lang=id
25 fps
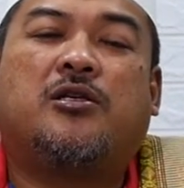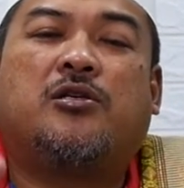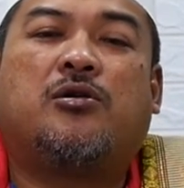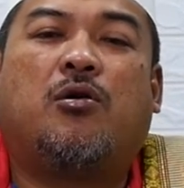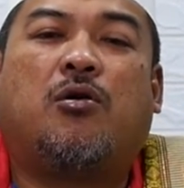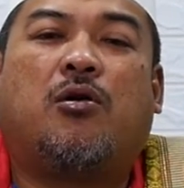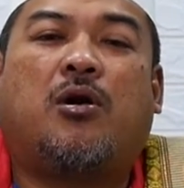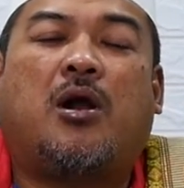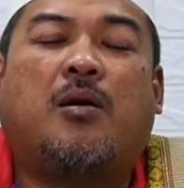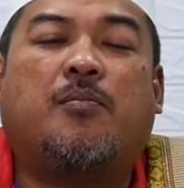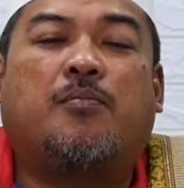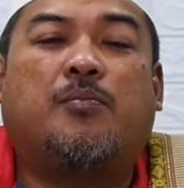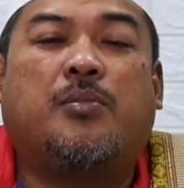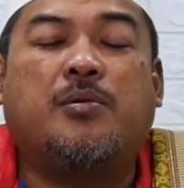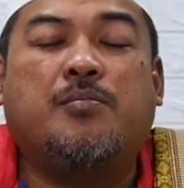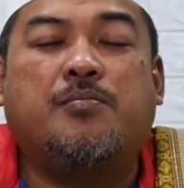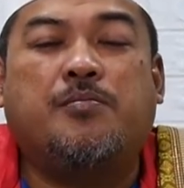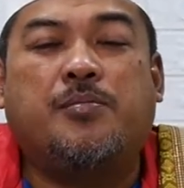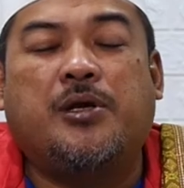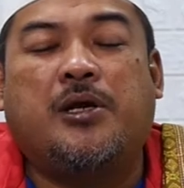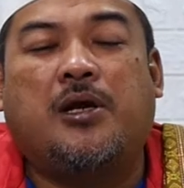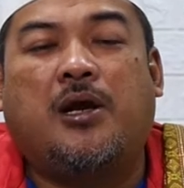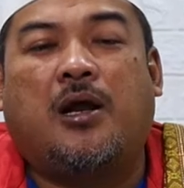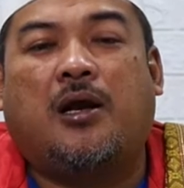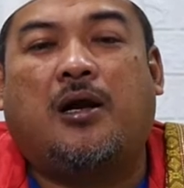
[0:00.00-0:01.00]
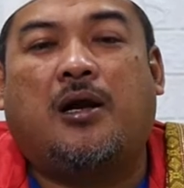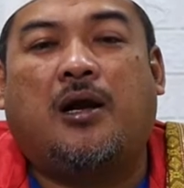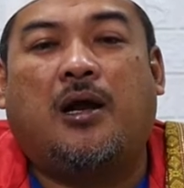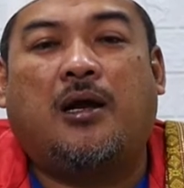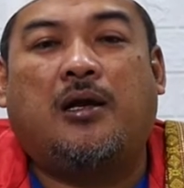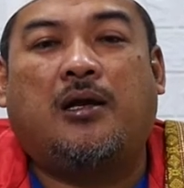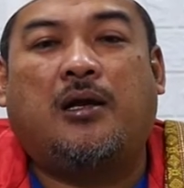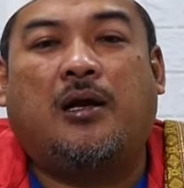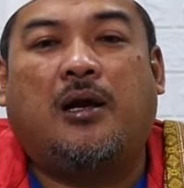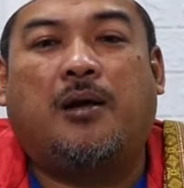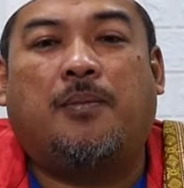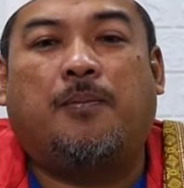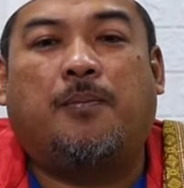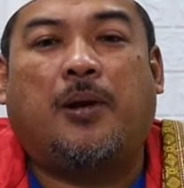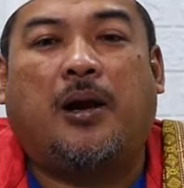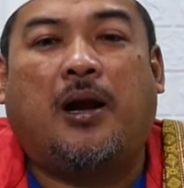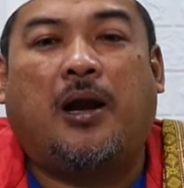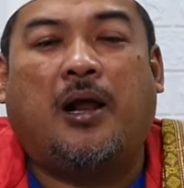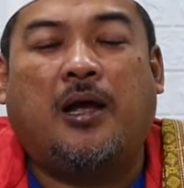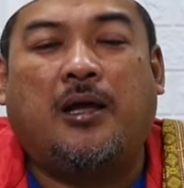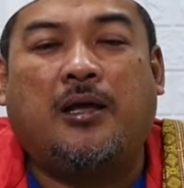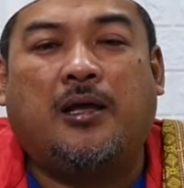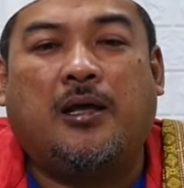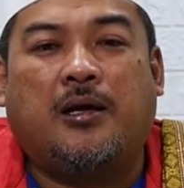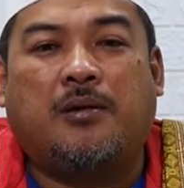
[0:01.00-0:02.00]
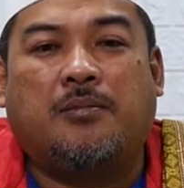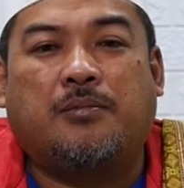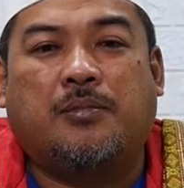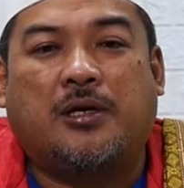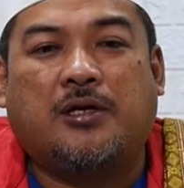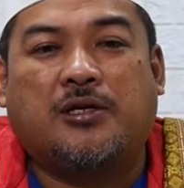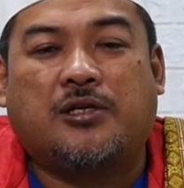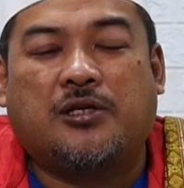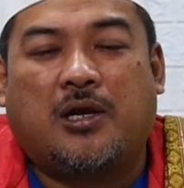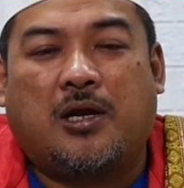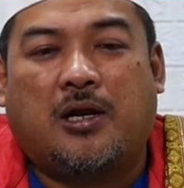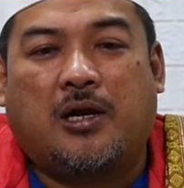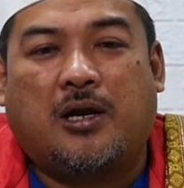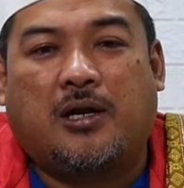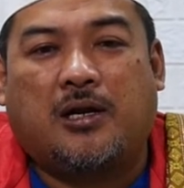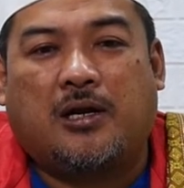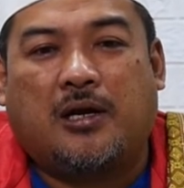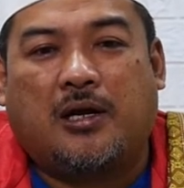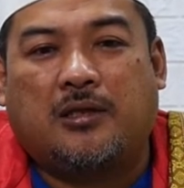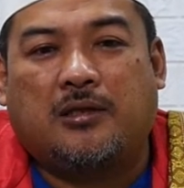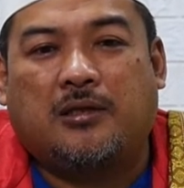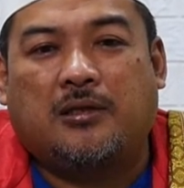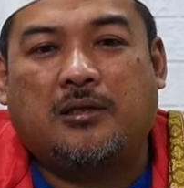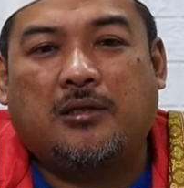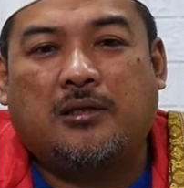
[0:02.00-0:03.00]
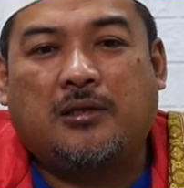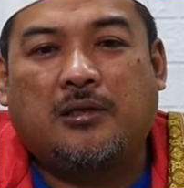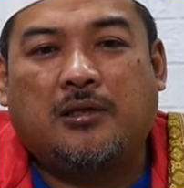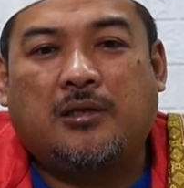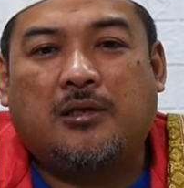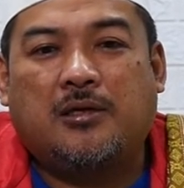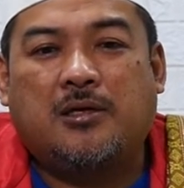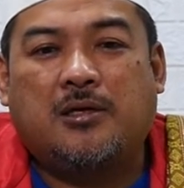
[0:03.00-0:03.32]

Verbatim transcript: seorang pimpinan adalah pelayan masyarakat